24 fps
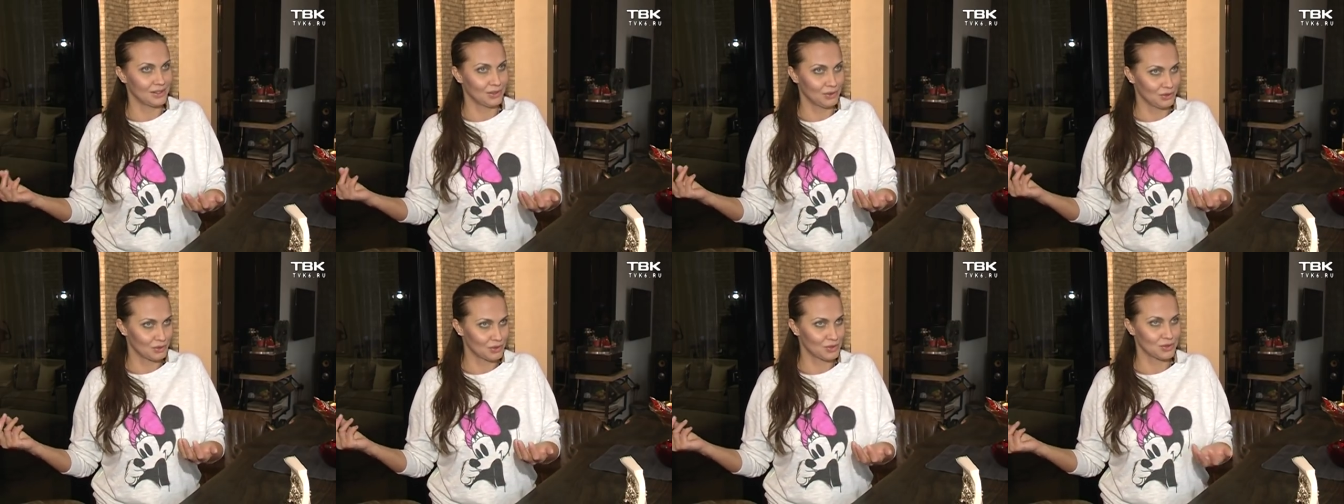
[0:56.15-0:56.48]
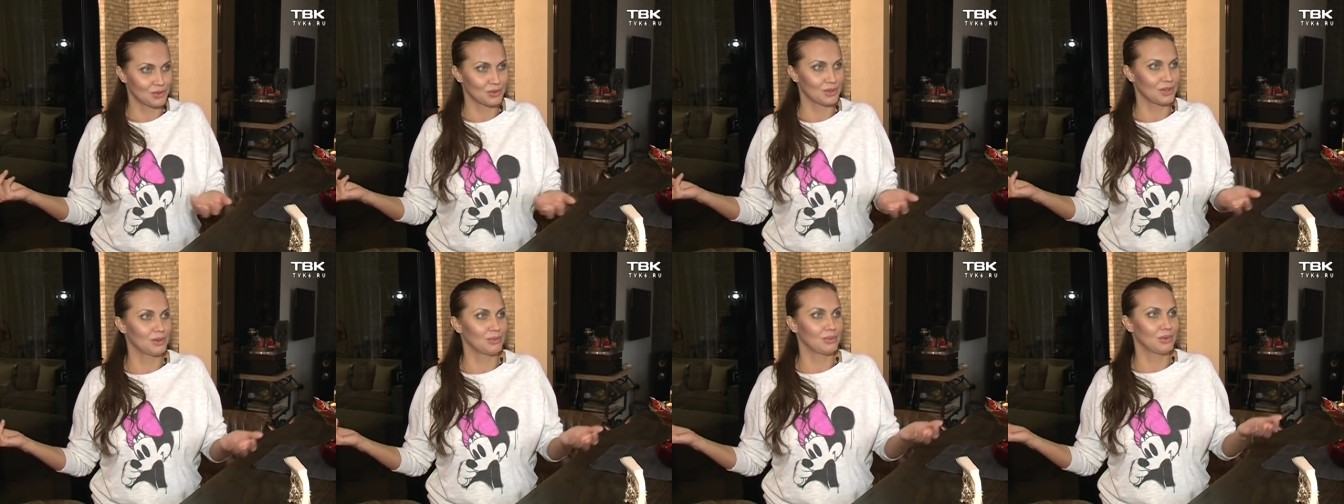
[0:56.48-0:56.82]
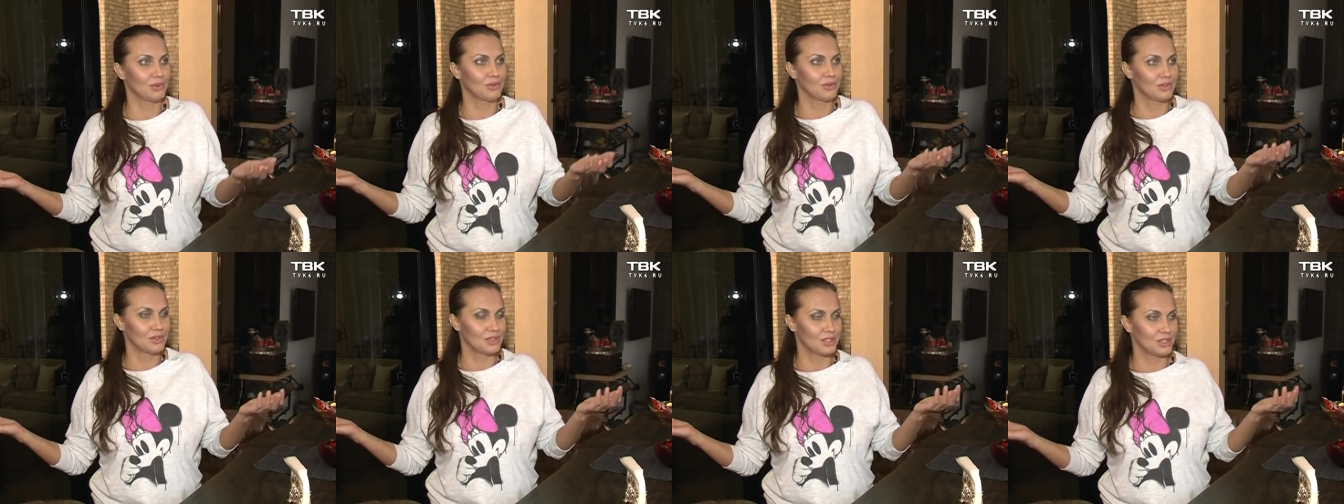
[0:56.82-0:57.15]
Ну что, как
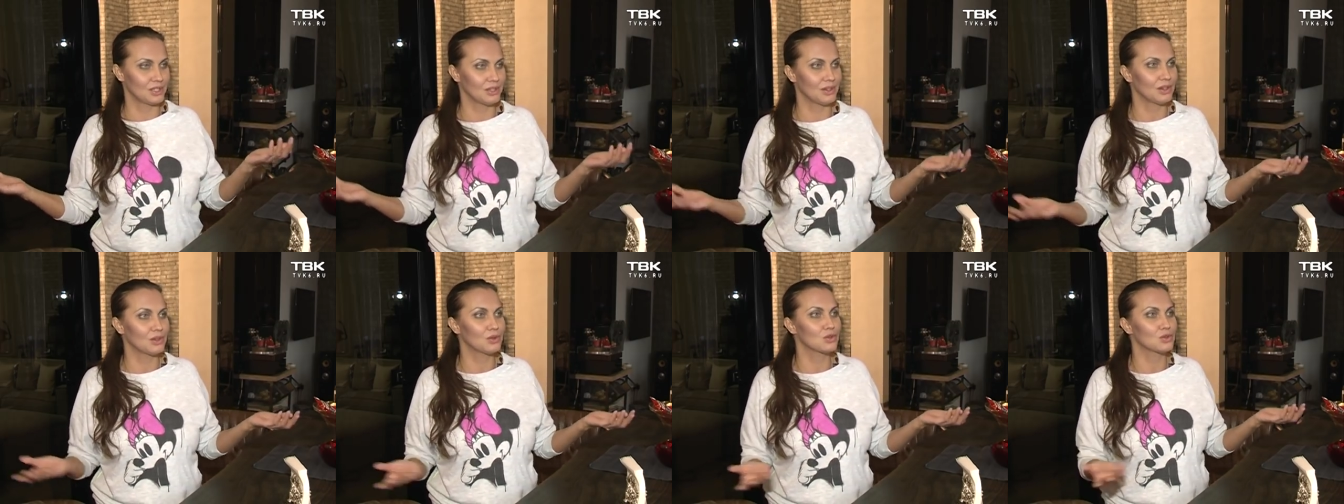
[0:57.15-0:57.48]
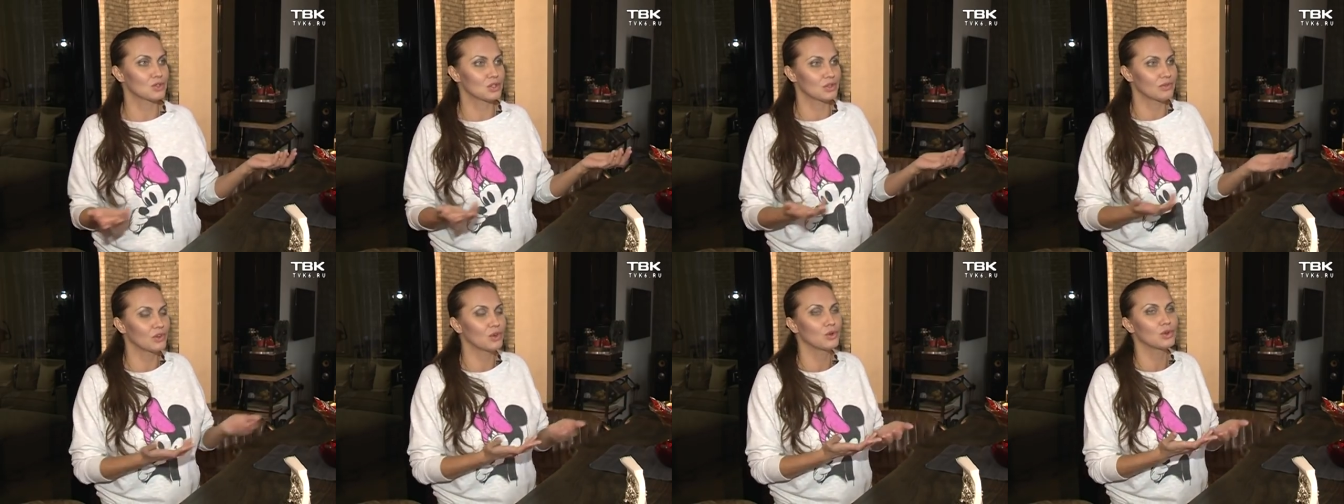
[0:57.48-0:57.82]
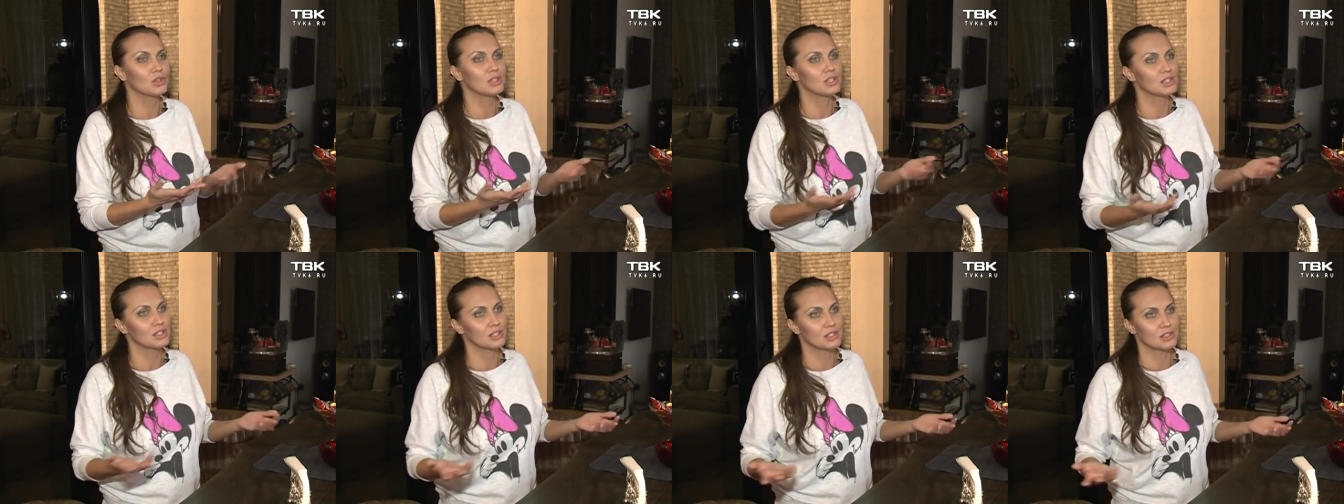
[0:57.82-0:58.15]
бы человек уже
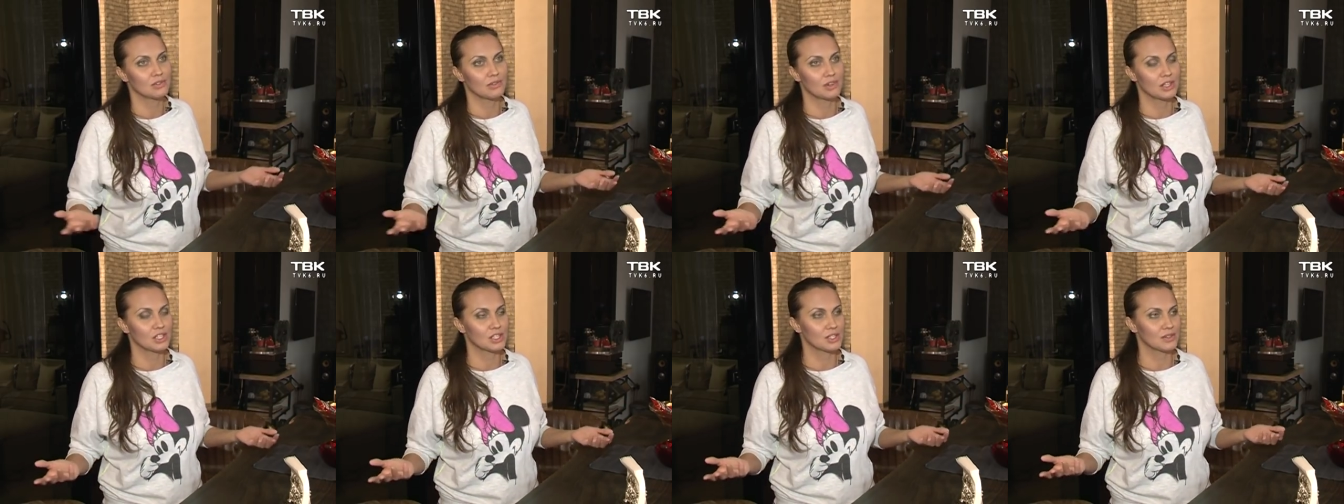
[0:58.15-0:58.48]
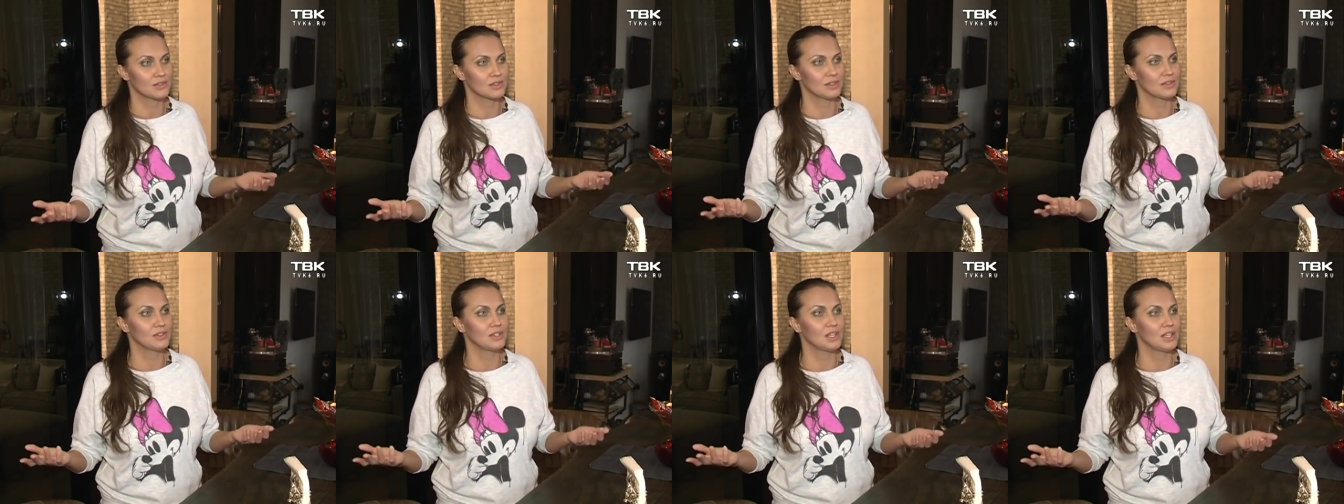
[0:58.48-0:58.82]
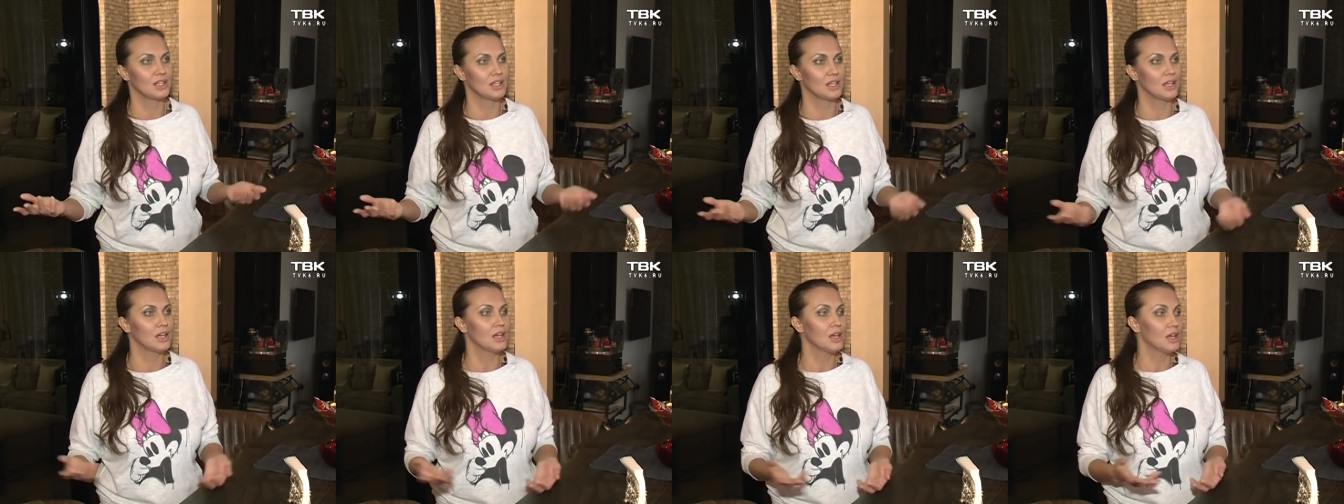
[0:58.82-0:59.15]
выходит из вашего
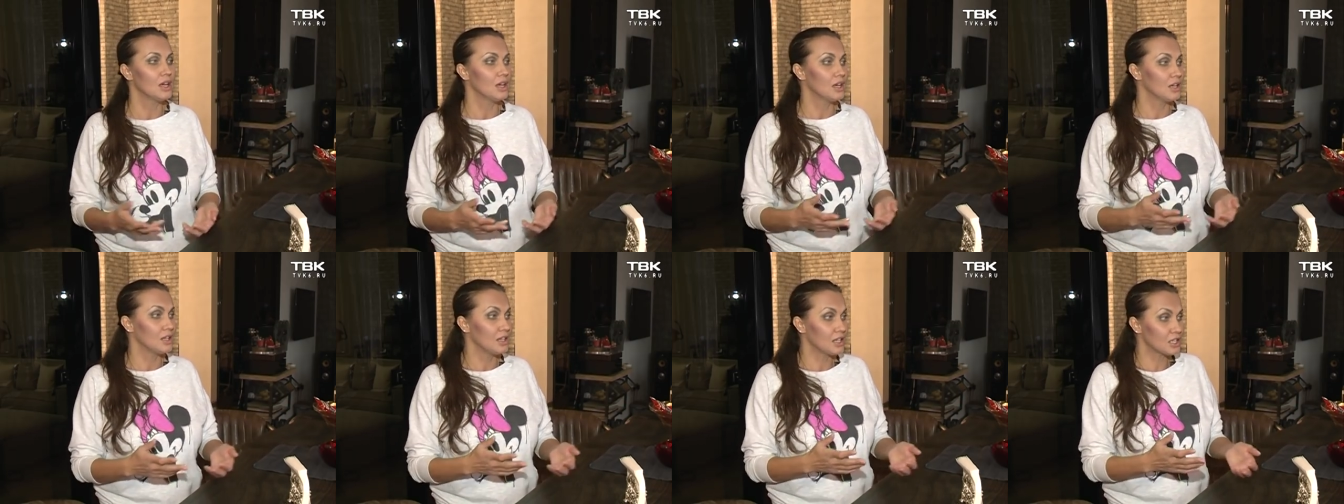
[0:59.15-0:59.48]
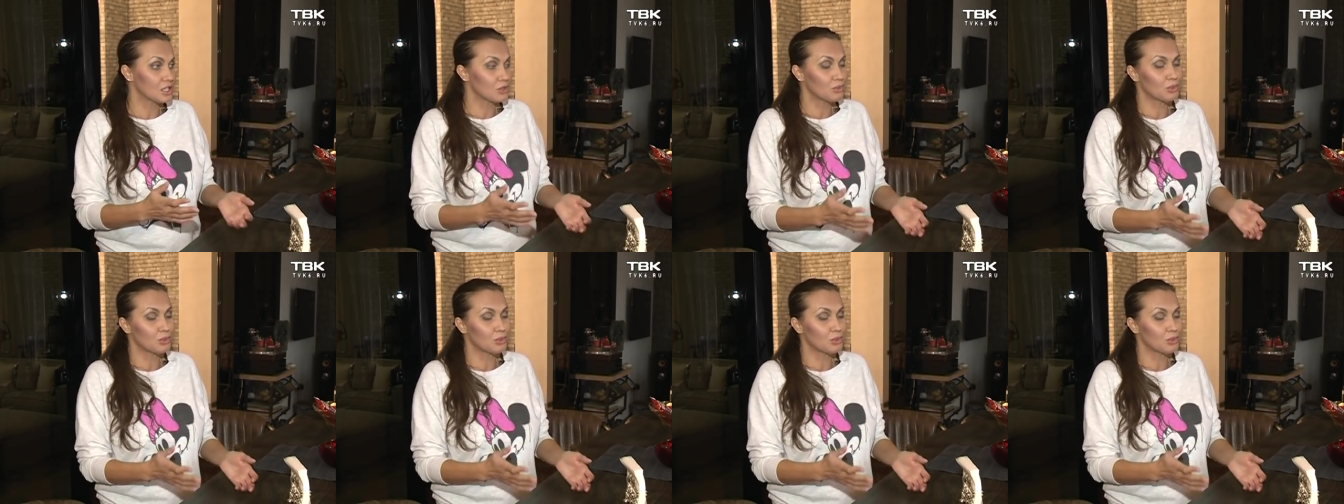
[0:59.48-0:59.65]
заведения. Я же